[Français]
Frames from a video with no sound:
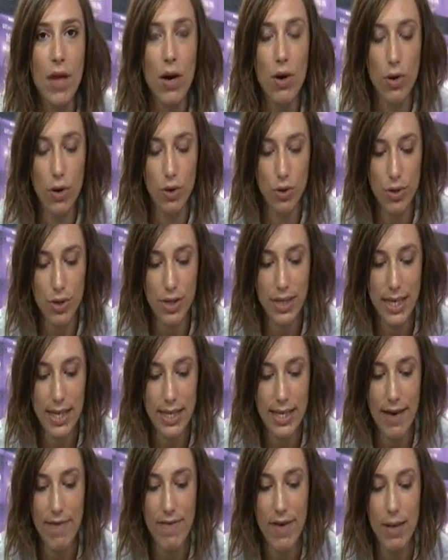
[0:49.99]
de
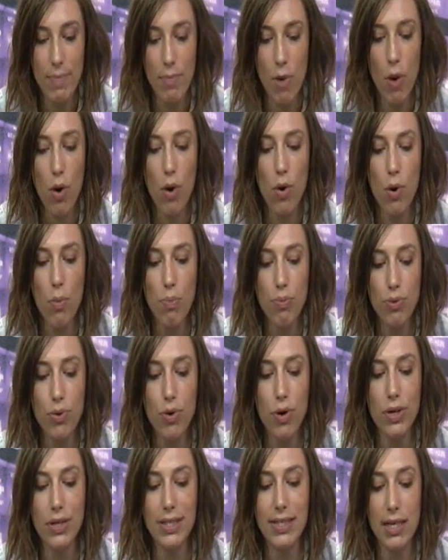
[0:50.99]
cet événement pour